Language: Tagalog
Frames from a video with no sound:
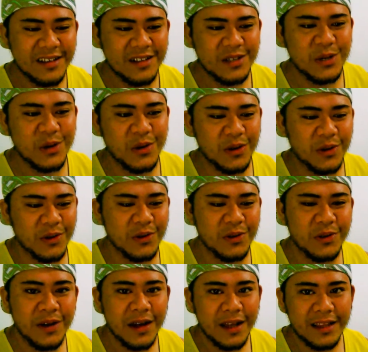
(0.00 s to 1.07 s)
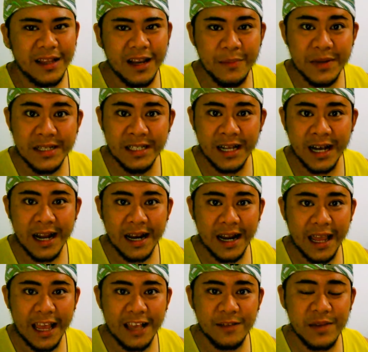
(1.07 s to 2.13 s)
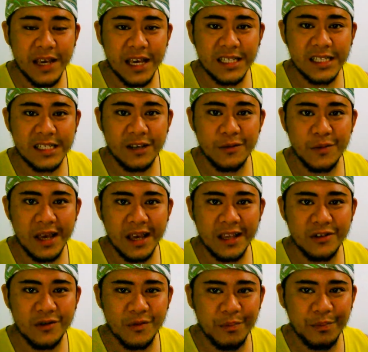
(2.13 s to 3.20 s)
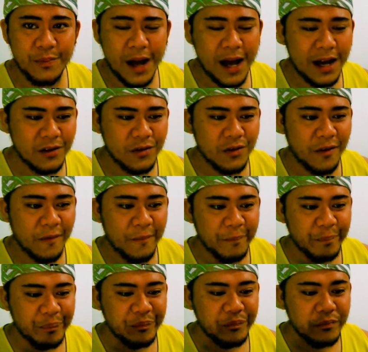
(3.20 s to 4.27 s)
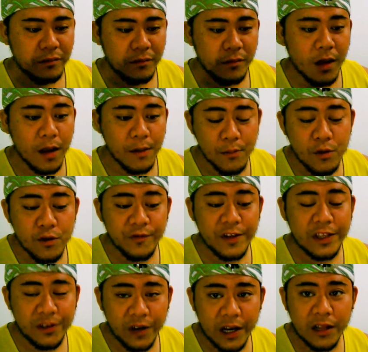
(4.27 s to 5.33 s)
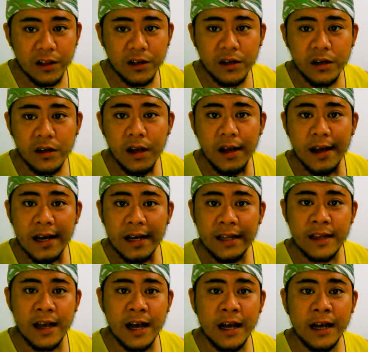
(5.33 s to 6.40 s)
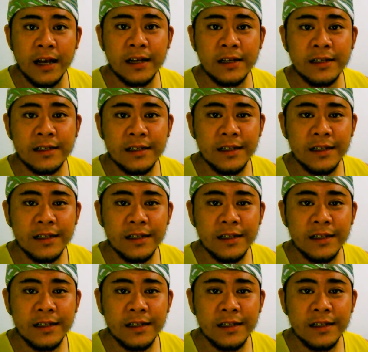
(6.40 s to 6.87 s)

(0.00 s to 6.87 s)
So, nilabas na nga ng ABS-CBN yung bagong movie trailer ng